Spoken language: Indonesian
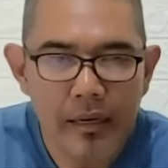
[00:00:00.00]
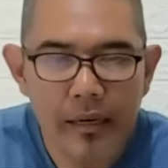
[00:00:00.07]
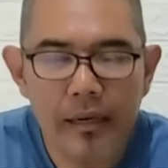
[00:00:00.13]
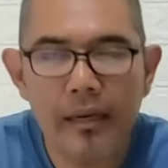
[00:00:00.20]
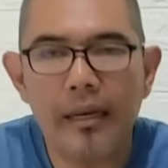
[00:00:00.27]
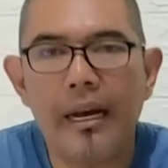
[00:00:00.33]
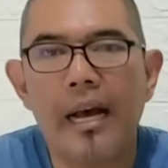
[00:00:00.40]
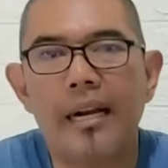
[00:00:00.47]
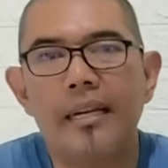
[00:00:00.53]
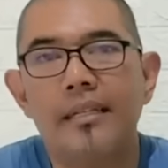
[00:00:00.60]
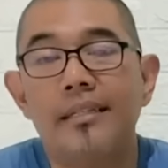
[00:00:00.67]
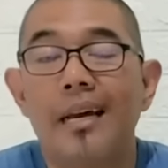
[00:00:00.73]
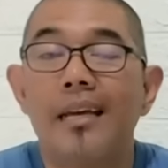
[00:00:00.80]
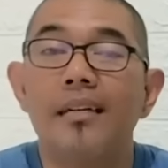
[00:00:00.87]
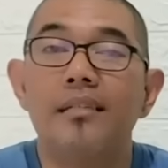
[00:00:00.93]
karena
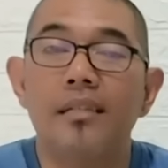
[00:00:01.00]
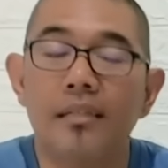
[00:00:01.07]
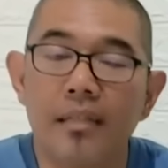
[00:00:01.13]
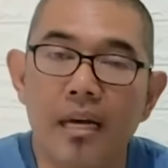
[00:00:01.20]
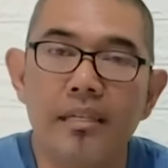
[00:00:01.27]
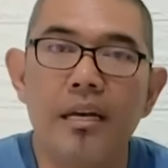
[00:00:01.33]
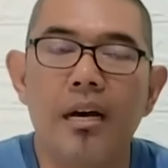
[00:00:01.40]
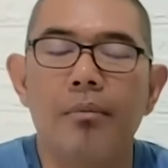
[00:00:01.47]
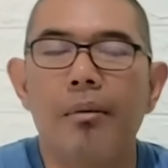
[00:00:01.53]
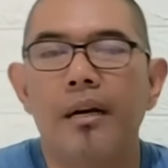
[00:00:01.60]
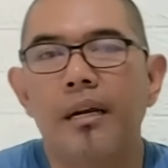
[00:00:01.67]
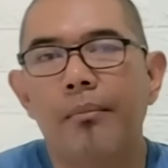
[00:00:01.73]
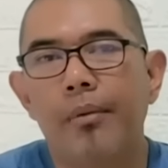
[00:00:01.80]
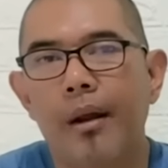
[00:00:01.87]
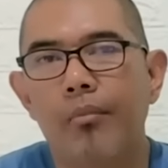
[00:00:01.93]
saking cintanya
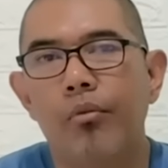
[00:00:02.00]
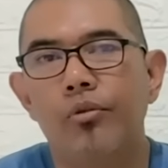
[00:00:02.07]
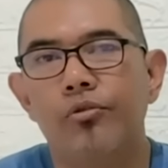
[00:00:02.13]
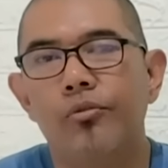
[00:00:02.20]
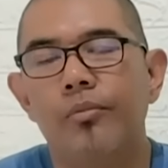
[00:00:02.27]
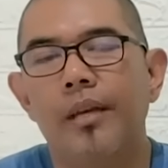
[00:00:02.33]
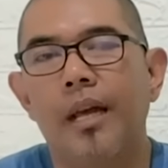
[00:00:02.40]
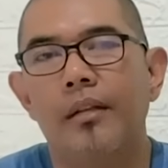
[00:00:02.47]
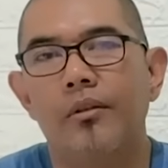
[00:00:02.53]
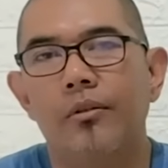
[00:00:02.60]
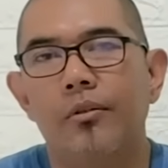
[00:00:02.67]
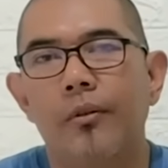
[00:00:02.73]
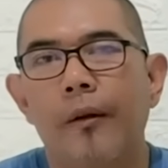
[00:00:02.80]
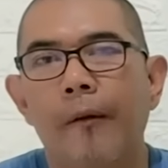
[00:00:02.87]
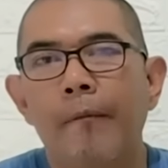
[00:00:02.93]
kepada Prabowo Subianto.